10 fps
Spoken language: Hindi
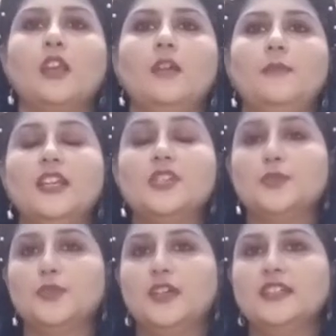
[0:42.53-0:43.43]
मेरे
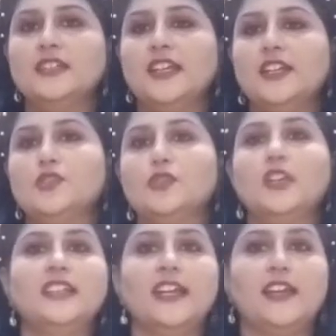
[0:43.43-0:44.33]
स्टूडेंट्स हैं जो
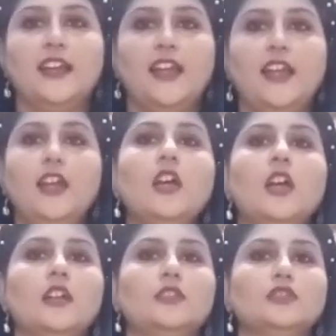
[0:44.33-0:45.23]
ये देख रहे हैं
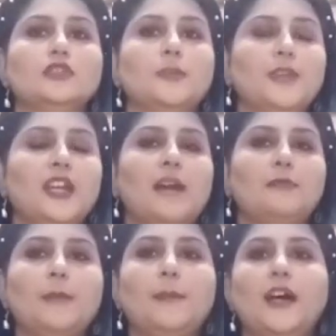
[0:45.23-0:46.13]
तो जब भी
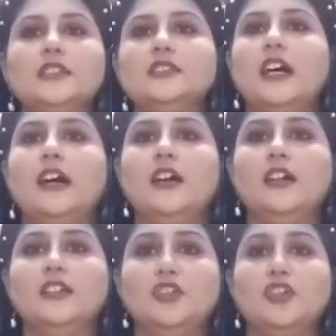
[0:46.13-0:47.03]
आपके पास
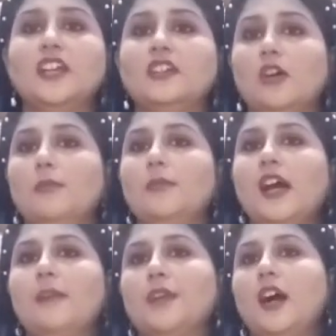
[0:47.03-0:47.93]
आ, क्योंकि टर्म में
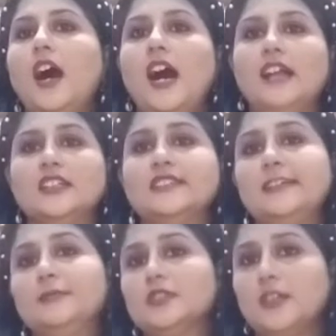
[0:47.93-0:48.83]
आपका आधा
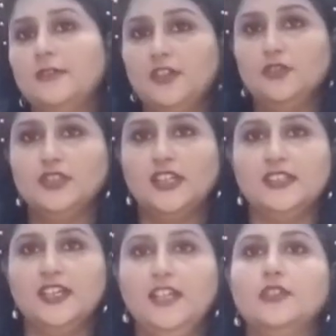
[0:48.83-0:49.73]
सिलेबस कवर हो
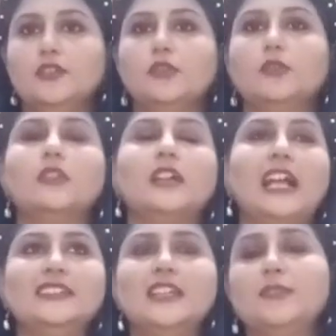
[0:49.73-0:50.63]
जाता है तो
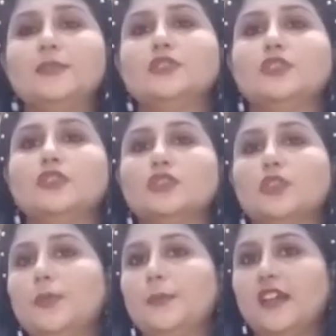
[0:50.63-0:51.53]
कई सारे बच्चों को
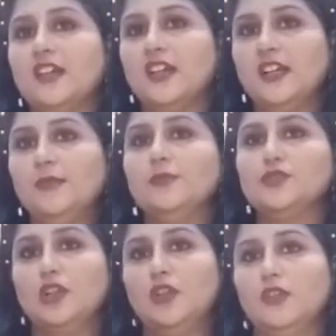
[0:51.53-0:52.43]
इसको प्रिपेयर करने में
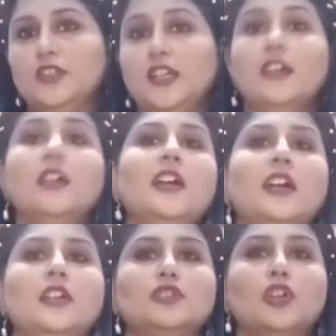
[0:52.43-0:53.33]
मुश्किल होती है
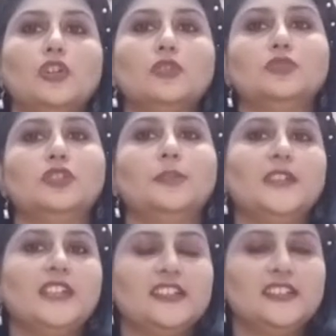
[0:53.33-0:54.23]
जो लोग ट्यूशन
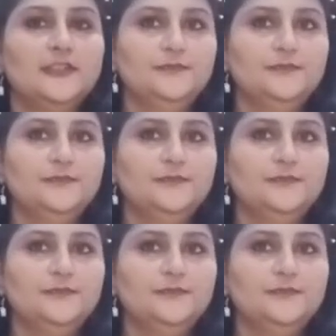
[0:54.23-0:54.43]
पे जाते हैं